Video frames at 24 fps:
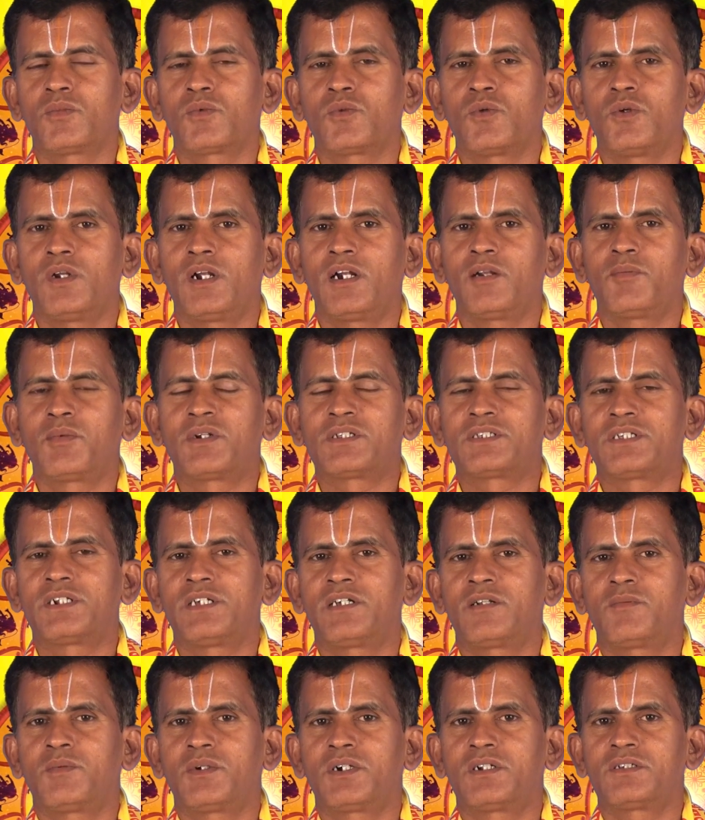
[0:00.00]
தொழிலாளர் பிரச்சனை
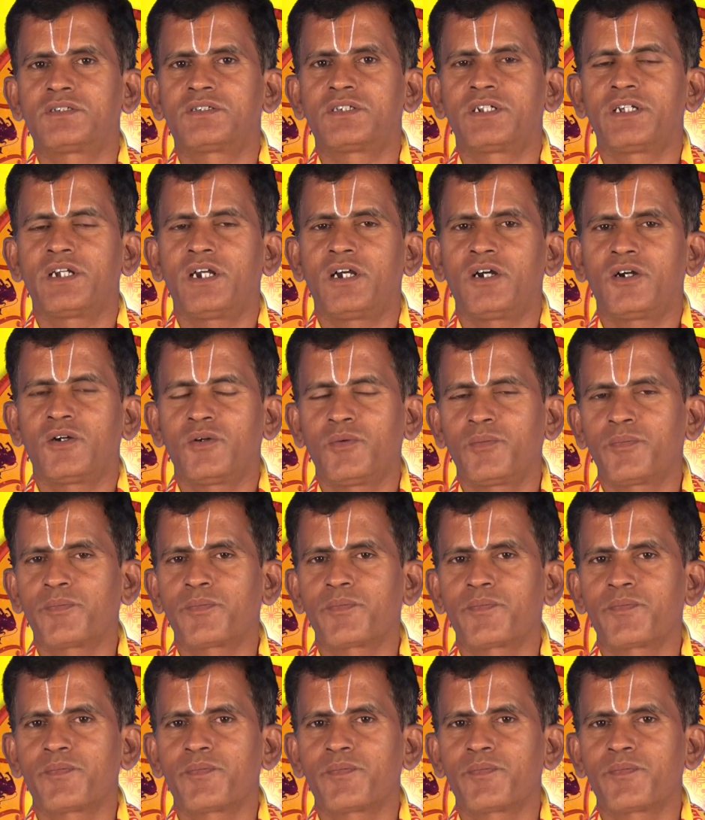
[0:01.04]
ஏற்பட்டு சரியாகும்